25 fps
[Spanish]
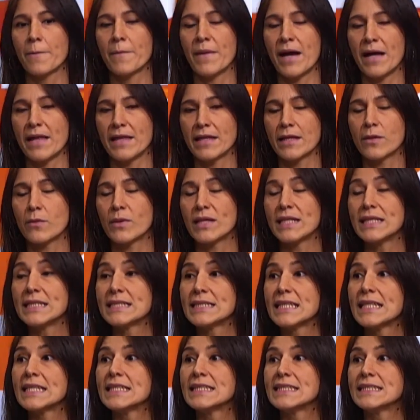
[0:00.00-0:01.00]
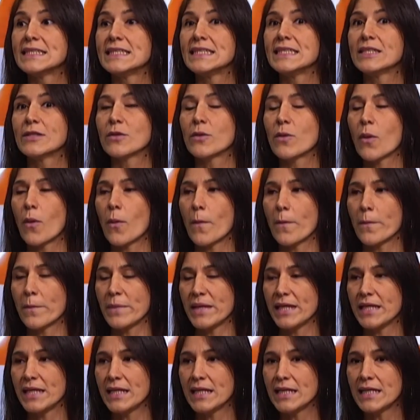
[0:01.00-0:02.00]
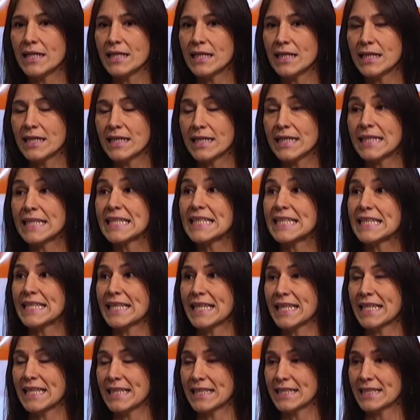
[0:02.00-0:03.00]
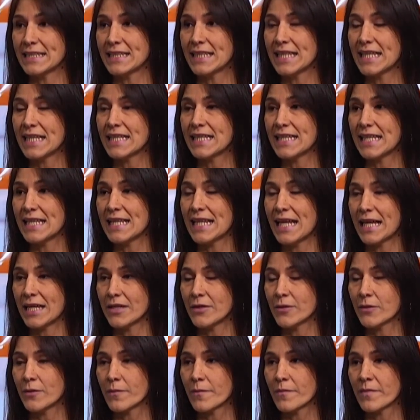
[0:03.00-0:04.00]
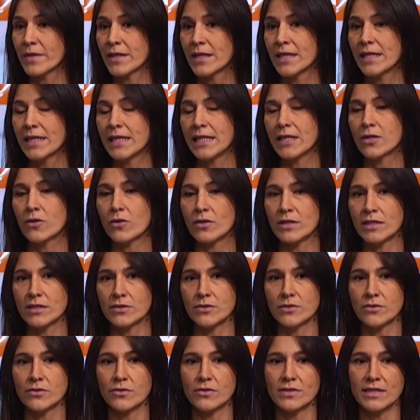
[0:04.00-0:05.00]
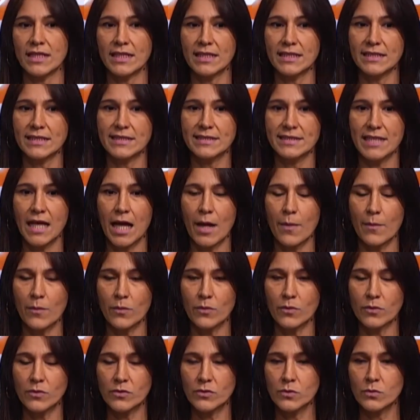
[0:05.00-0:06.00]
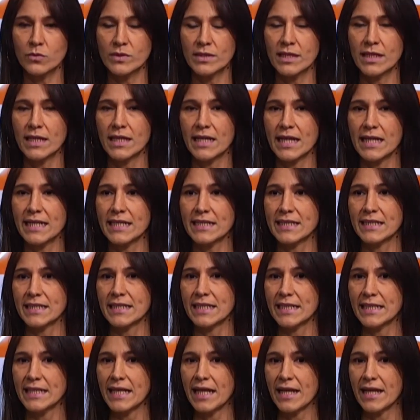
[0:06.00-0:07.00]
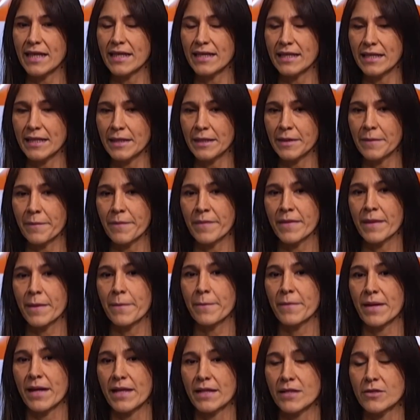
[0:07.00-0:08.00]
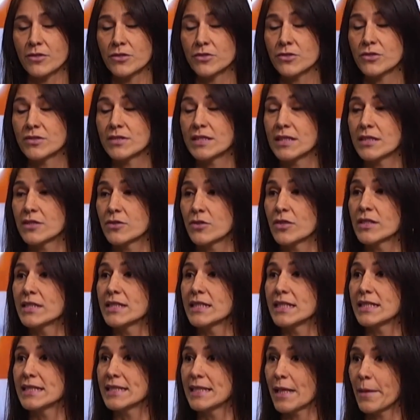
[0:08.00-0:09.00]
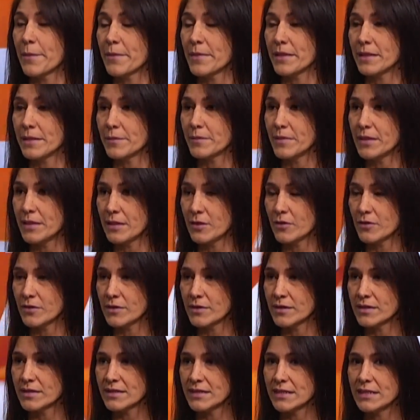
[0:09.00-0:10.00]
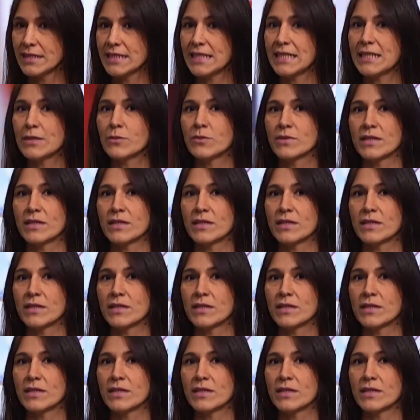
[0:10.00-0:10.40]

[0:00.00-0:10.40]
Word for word: más de 45 mil clientes en el año y con eso totalizamos una cartera de más de 830 mil millones y